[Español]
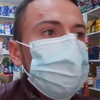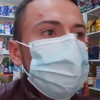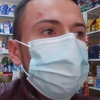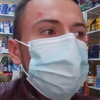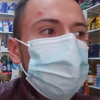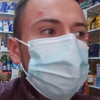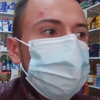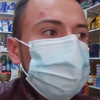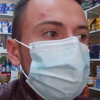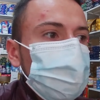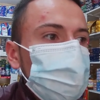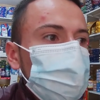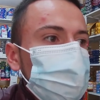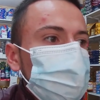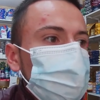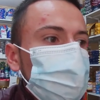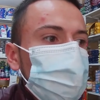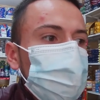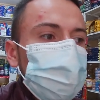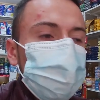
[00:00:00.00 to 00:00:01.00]
sea
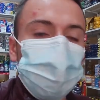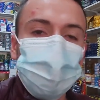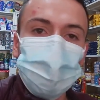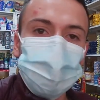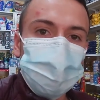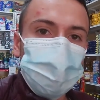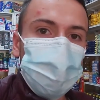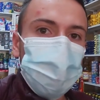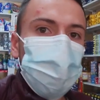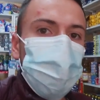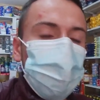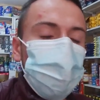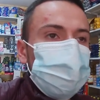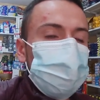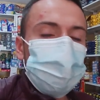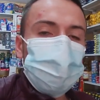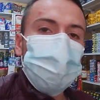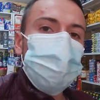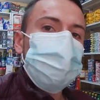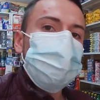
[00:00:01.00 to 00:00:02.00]
tienda, lo que sea,
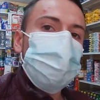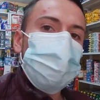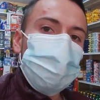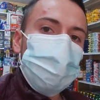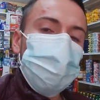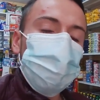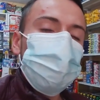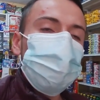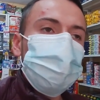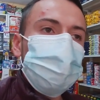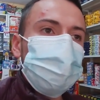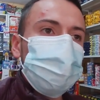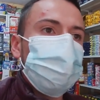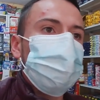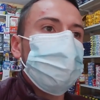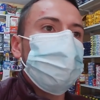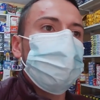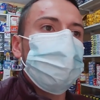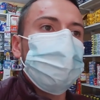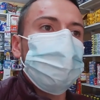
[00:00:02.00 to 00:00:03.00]
me parece bien
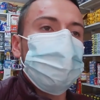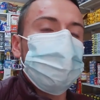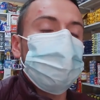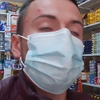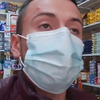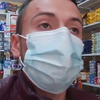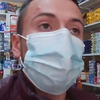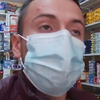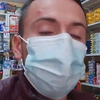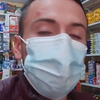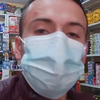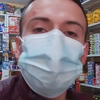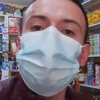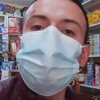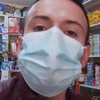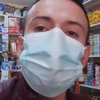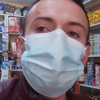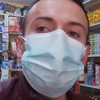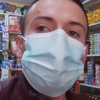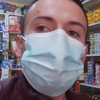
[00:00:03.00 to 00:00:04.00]
que, que
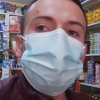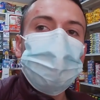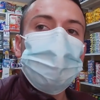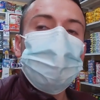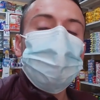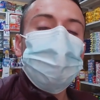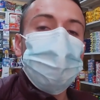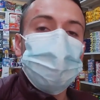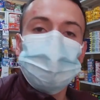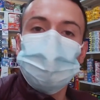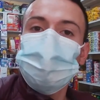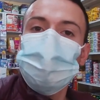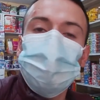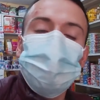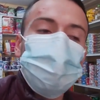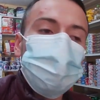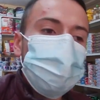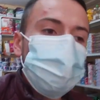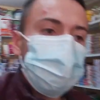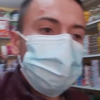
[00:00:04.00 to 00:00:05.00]
emprendan. Esto es
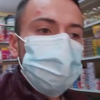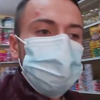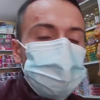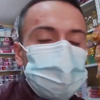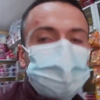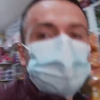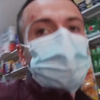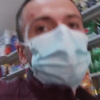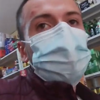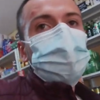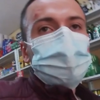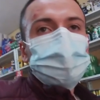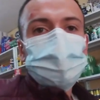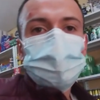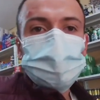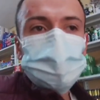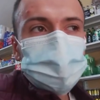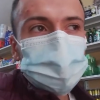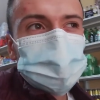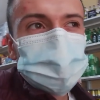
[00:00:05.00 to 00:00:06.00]
algo de llevar
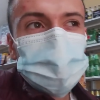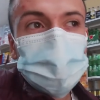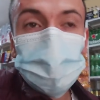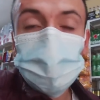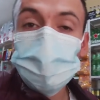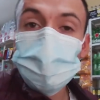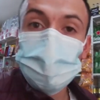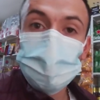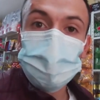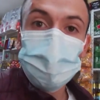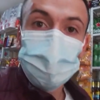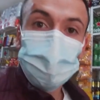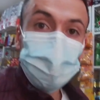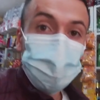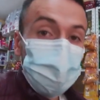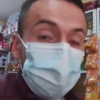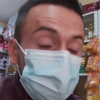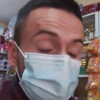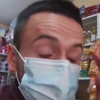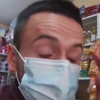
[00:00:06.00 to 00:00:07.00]
con mucha disciplina,